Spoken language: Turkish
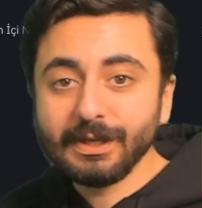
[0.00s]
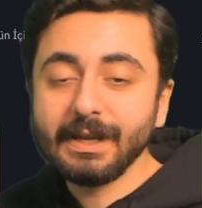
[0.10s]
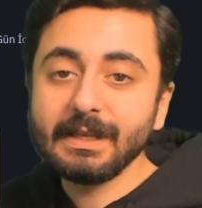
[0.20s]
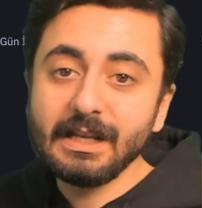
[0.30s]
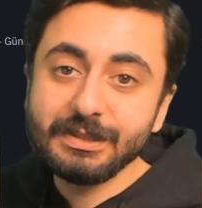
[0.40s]

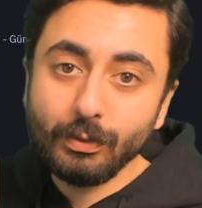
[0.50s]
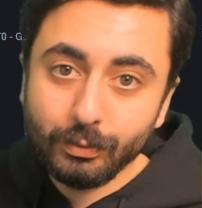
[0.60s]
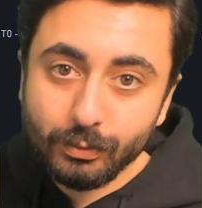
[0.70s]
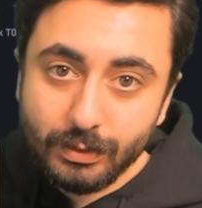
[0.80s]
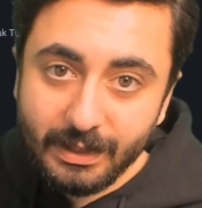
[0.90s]
gelecek. Onun
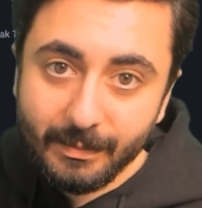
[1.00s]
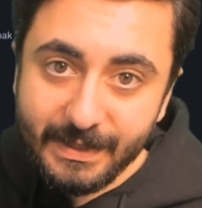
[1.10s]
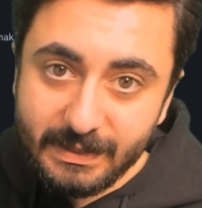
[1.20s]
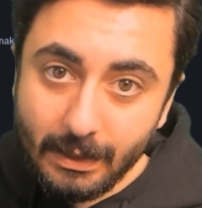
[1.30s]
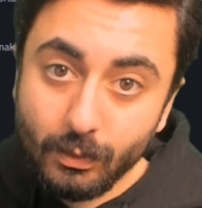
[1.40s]
üzerine basarak
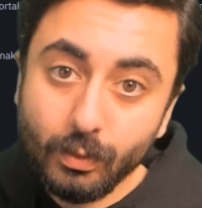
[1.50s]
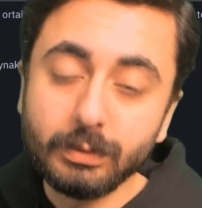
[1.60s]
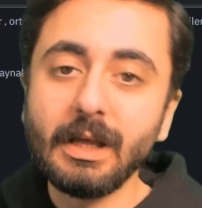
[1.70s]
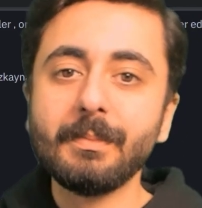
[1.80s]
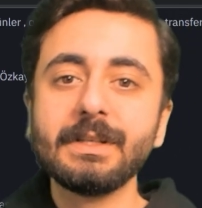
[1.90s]

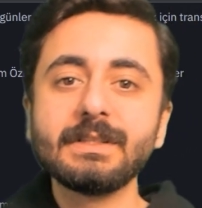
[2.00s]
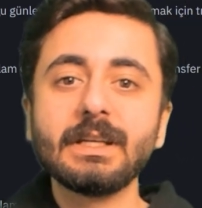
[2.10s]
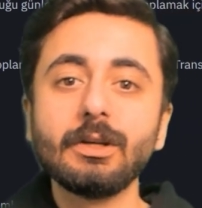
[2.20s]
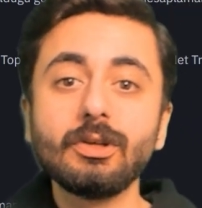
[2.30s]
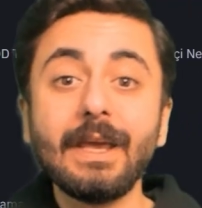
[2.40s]
kullanmanız
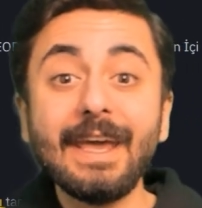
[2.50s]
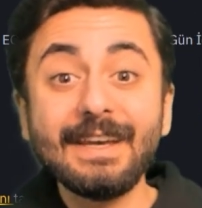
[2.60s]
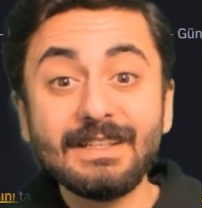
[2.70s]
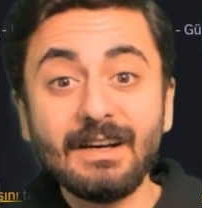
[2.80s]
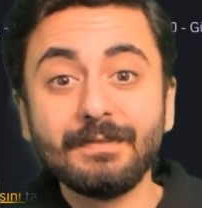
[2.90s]
gerekiyor. Eğer 2
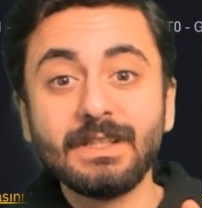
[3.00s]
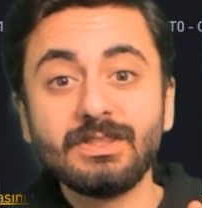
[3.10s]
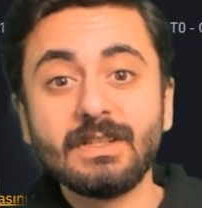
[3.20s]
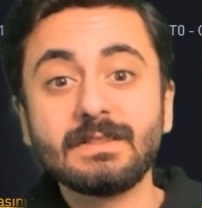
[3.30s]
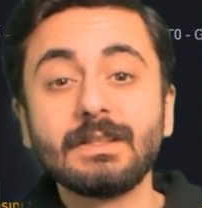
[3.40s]
hafta
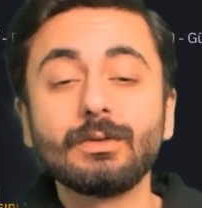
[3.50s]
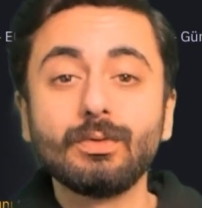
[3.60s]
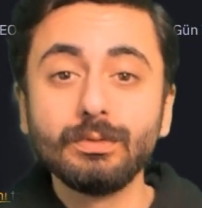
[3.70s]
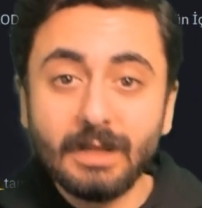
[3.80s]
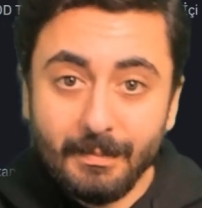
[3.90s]
içerisinde de
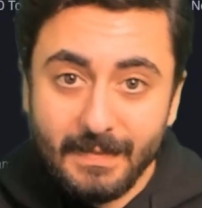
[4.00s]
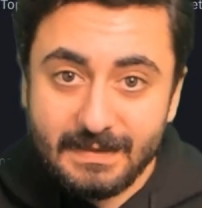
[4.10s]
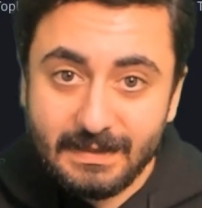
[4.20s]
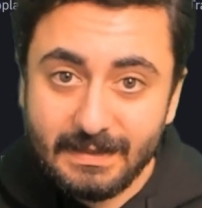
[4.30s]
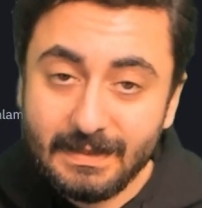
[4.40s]

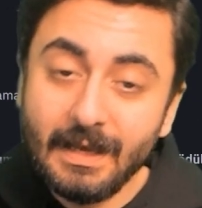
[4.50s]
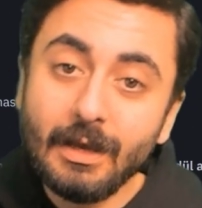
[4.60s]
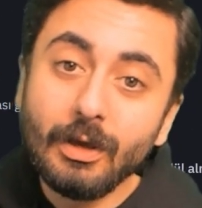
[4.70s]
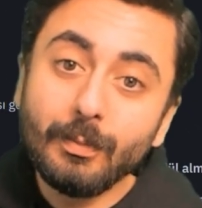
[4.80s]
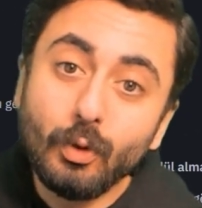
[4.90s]
kullanmazsanız
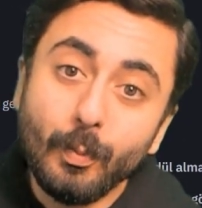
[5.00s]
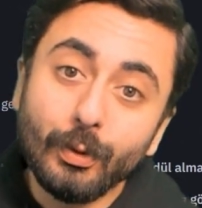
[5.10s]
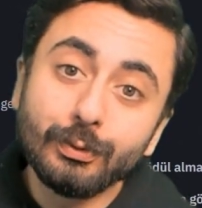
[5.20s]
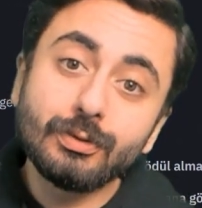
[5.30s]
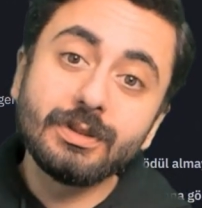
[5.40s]
kuponunuz
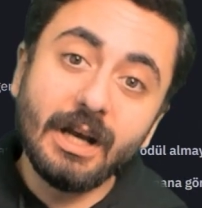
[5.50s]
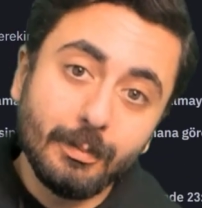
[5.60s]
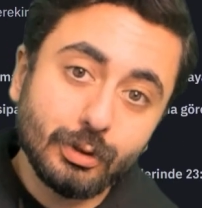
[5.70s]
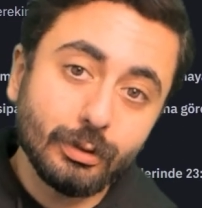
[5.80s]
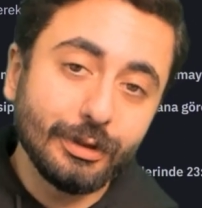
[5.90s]
yanmış
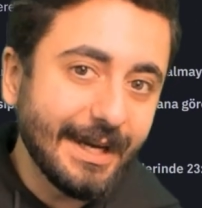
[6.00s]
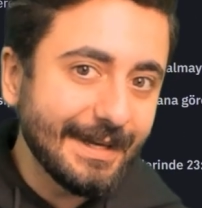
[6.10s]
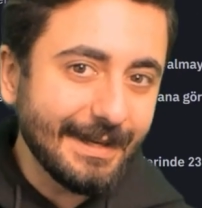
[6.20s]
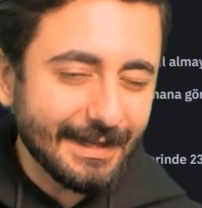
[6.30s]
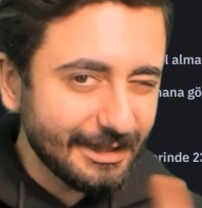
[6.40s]
oluyor. Yani
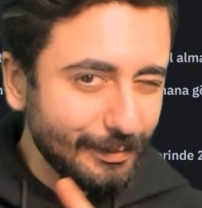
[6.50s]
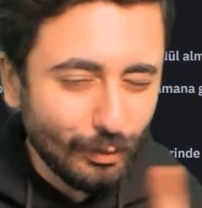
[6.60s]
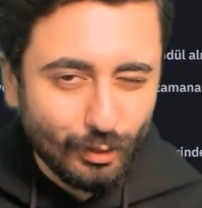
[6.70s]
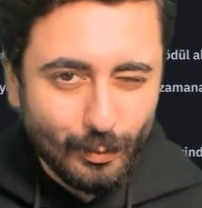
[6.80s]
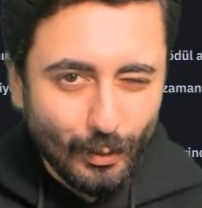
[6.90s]
arada bir o
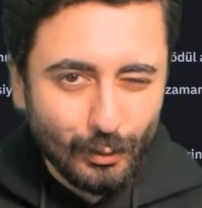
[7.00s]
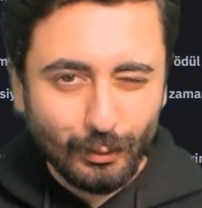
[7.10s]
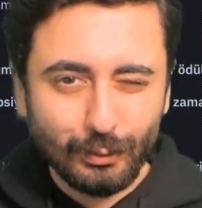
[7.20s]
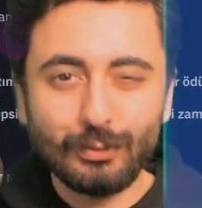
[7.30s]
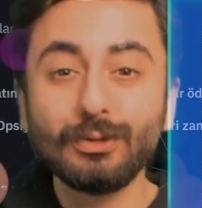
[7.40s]
kupon
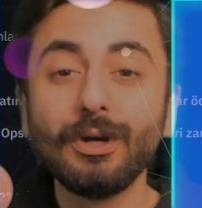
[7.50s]
kutusunu